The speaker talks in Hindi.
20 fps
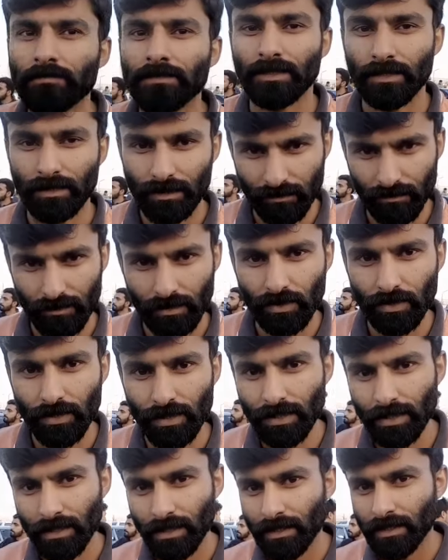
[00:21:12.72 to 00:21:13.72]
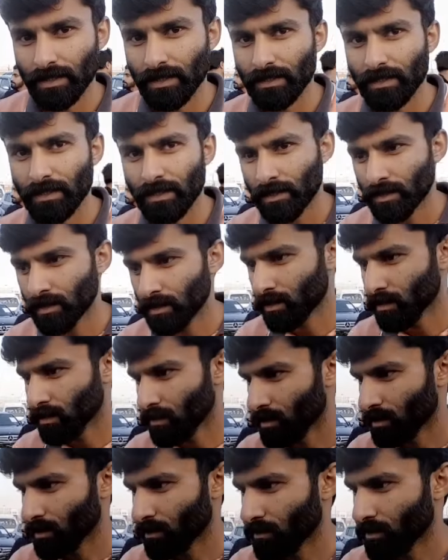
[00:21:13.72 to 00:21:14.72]
कासिम अली भैया टोटल
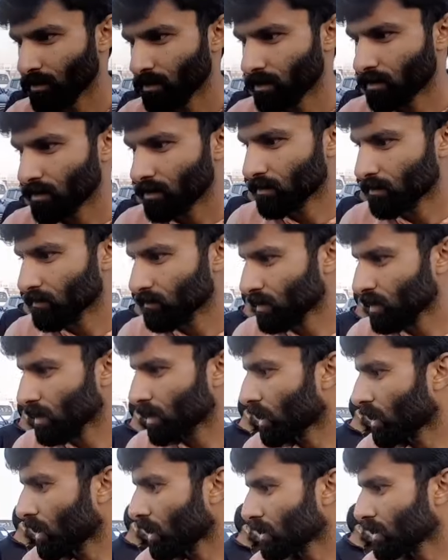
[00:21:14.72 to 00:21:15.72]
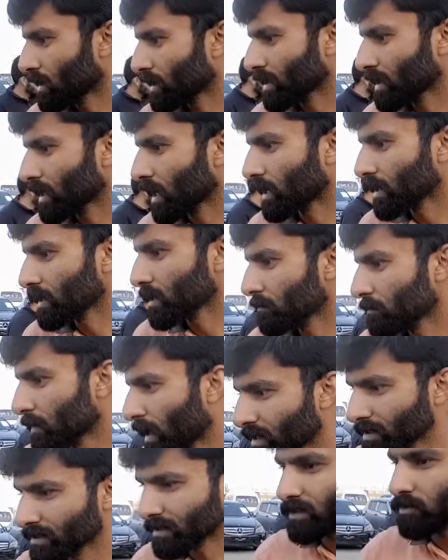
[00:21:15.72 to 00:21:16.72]
जेनवन पेंट में गाड़ी है आ, नहीं गाड़ी
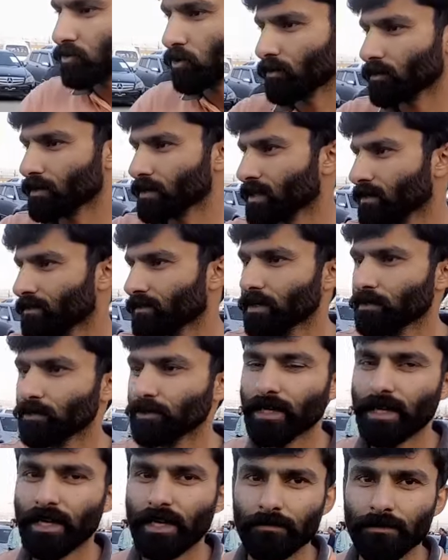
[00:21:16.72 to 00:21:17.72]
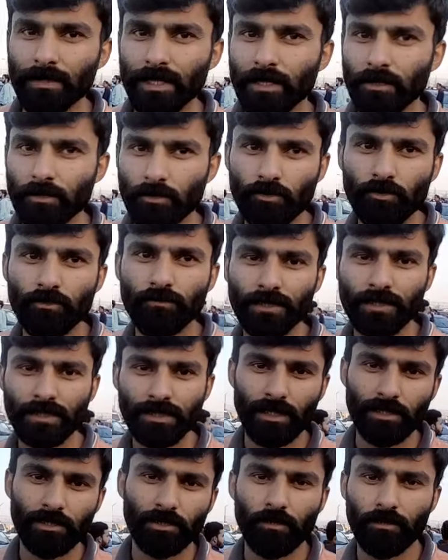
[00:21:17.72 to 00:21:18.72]
बाहर से शॉवर करवाई हुई है हमने रूफ
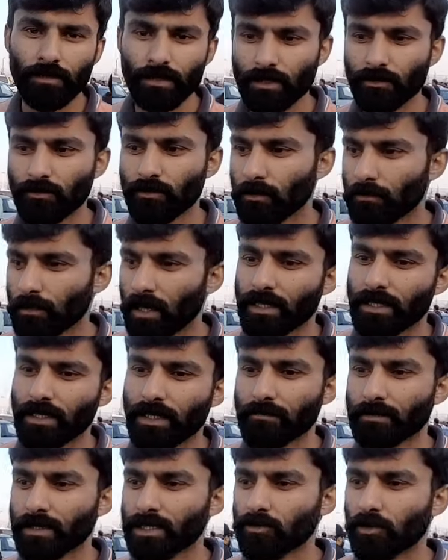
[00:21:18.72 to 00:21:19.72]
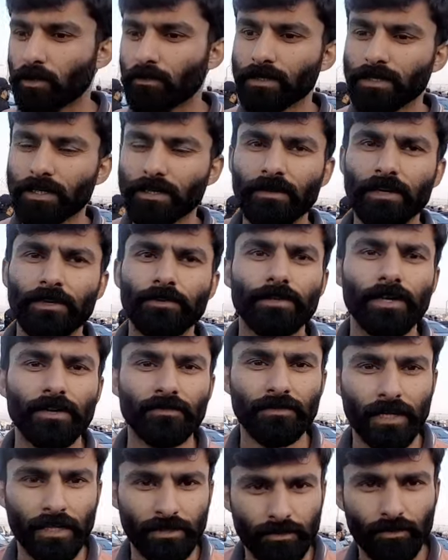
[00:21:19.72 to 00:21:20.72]
इसका शॉवर नहीं हुआ बाकी हमने शॉवर करवाई हुई है
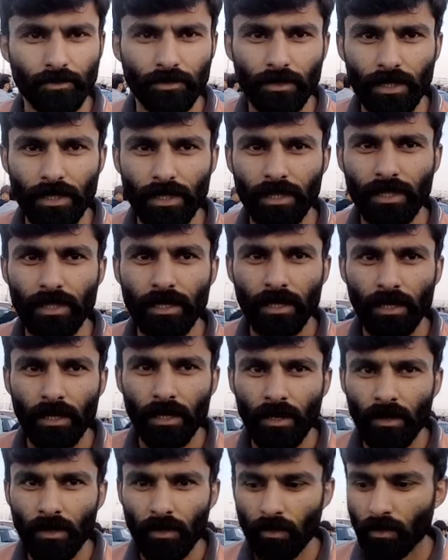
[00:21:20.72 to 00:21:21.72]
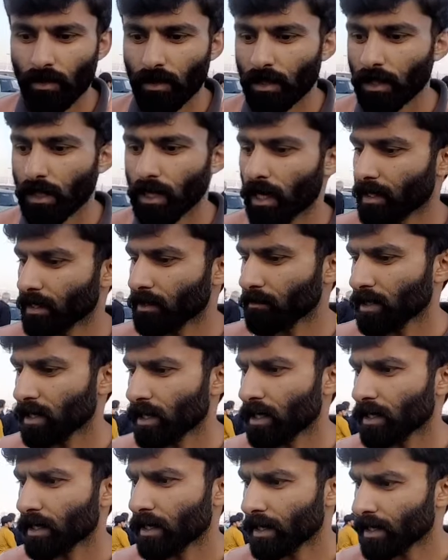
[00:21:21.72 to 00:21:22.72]
फ्रेश अच्छा, लुक के लिए बिल्कुल सही है गाड़ी
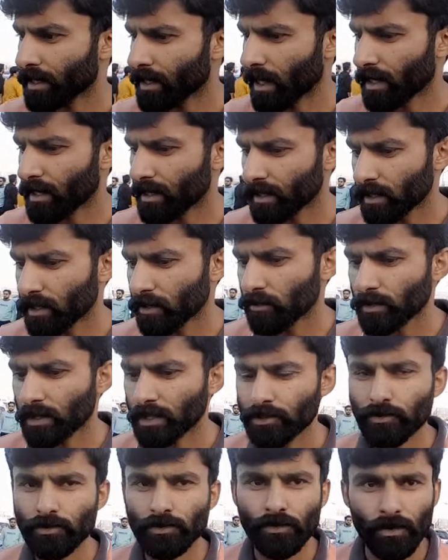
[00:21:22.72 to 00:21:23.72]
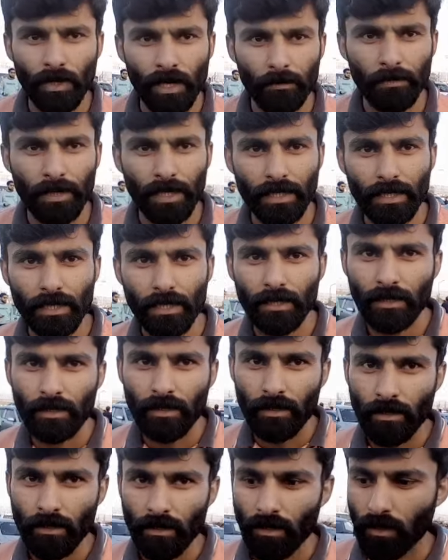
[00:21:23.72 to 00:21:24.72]
में नए टायर डले हुए हैं जो को हम के
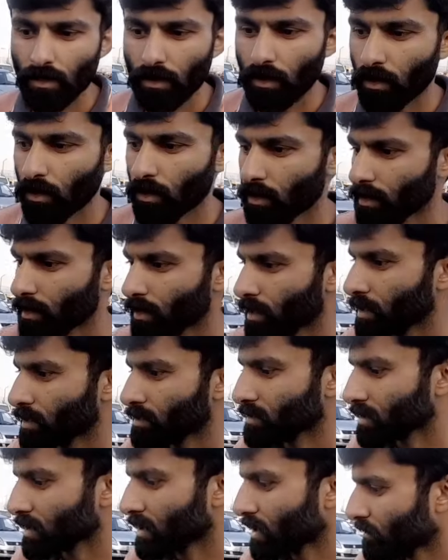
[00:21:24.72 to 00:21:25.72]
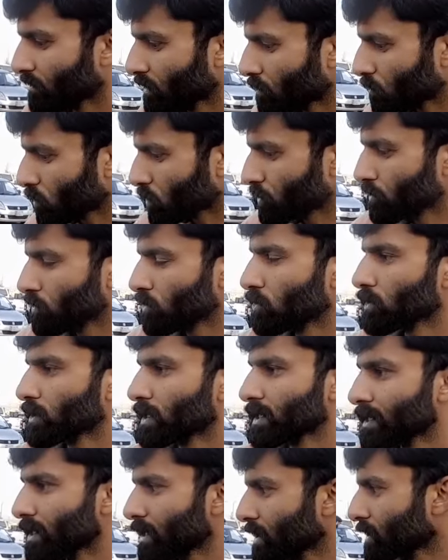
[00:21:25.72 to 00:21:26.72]
बिल्कुल ठीक है और इसके अलावा मोबिलो
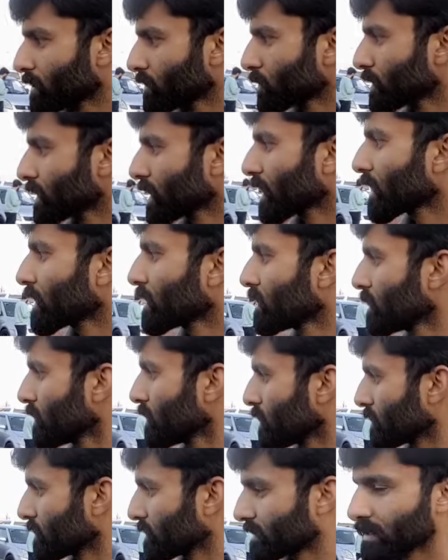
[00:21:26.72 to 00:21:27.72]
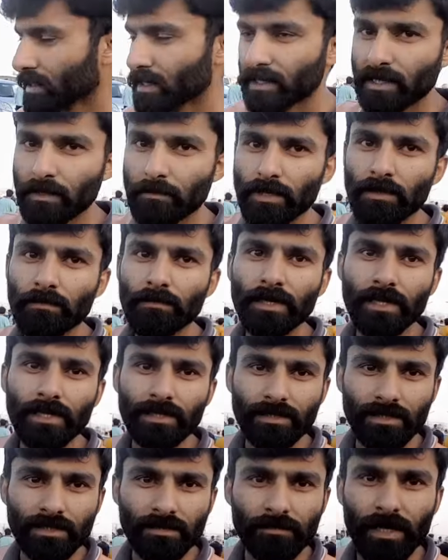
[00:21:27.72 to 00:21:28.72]
किट लगी हुई है रिट्रेक्टेबल
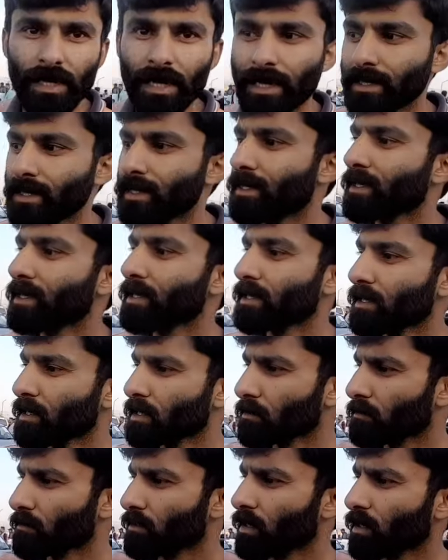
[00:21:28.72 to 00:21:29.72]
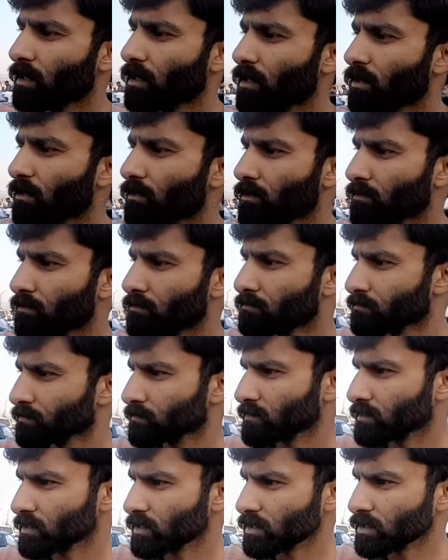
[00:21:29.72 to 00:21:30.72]
मिरर्स इसमें एडेड है रेयर
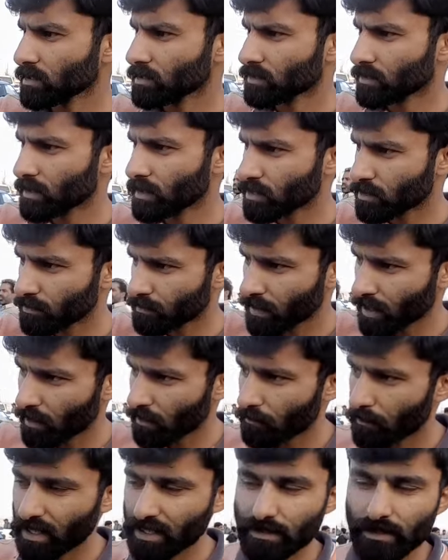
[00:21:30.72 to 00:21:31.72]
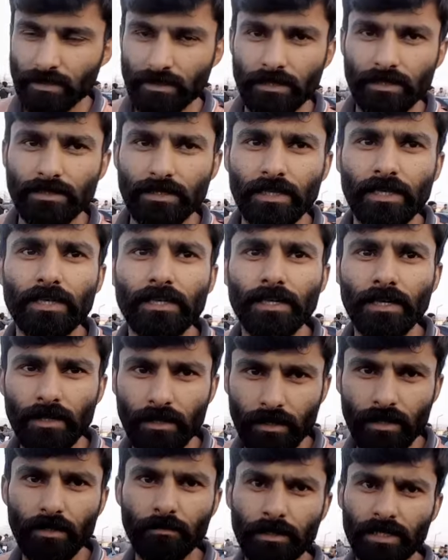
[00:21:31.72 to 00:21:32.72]
सीट्स पे पैसेंजर्स के लिए
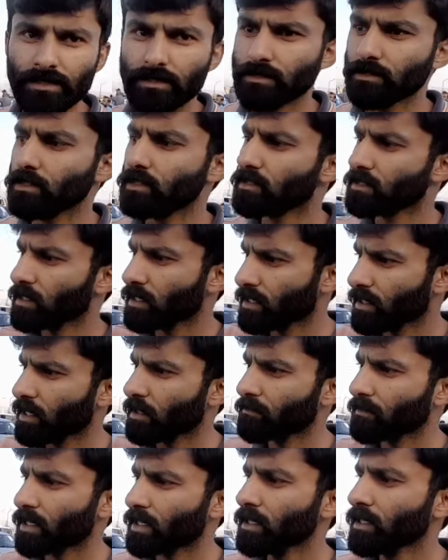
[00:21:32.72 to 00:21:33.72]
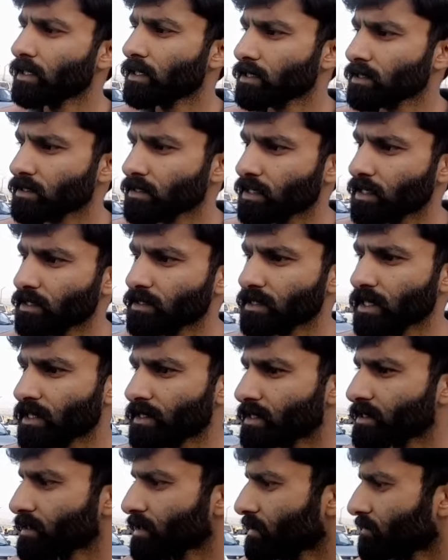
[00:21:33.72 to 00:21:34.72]
रेयर पैसेंजर्स के लिए हमने स्क्रीन
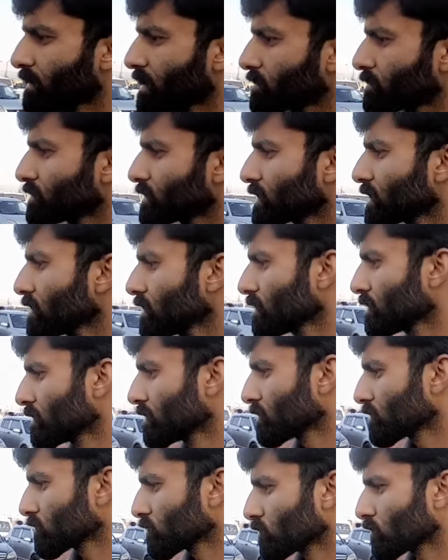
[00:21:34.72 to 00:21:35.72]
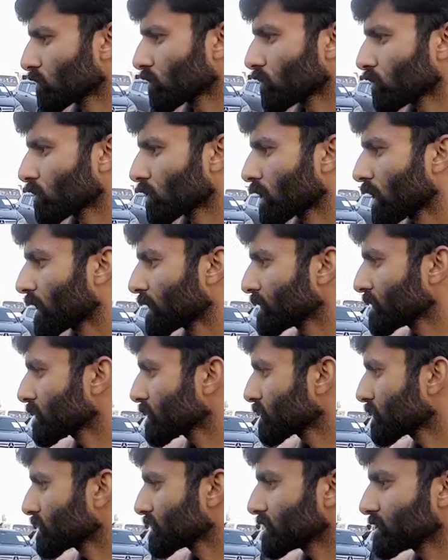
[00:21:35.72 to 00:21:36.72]
एडिट करवाई हुई बिल्कुल सही है गाड़ी की
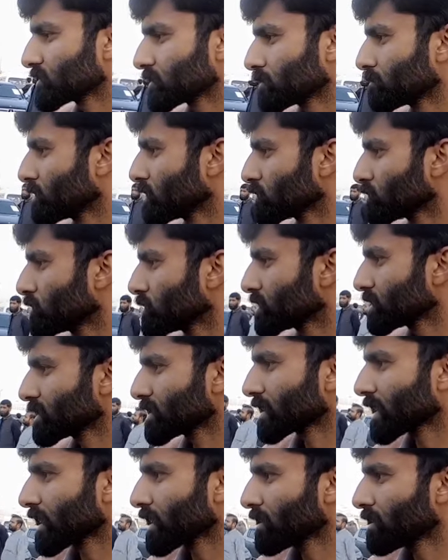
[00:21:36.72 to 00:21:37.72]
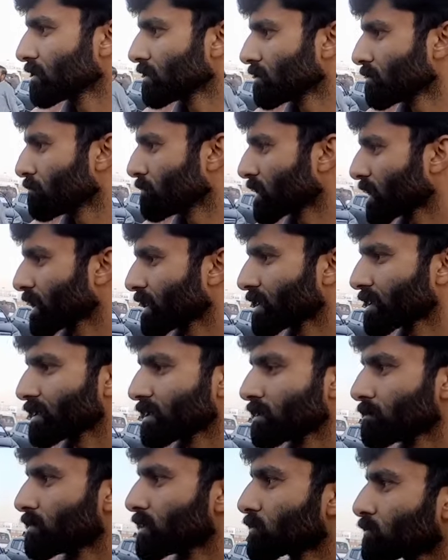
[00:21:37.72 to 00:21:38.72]
कंडीशन बिल्कुल ठीक है
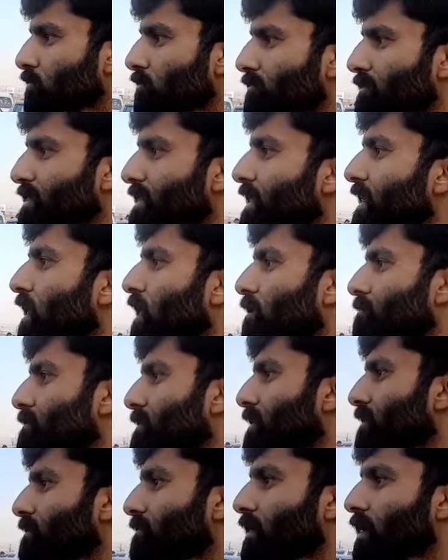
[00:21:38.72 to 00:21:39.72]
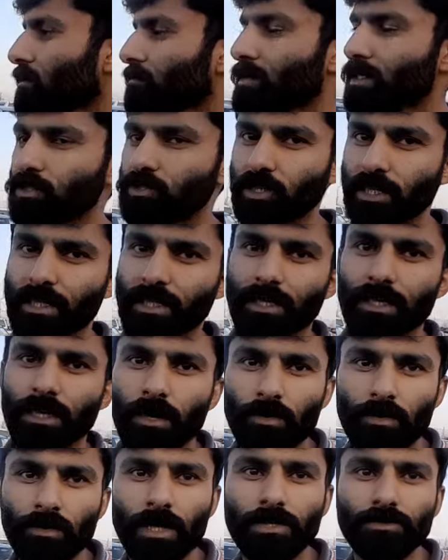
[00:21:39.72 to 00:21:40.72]
मैकेनिकली बिल्कुल फिट है आपने वहाँ पे चेक किया
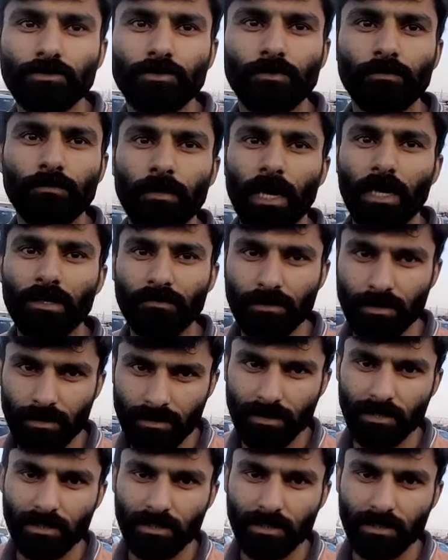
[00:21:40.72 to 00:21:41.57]
होगा जो आपकी हाँ उसकी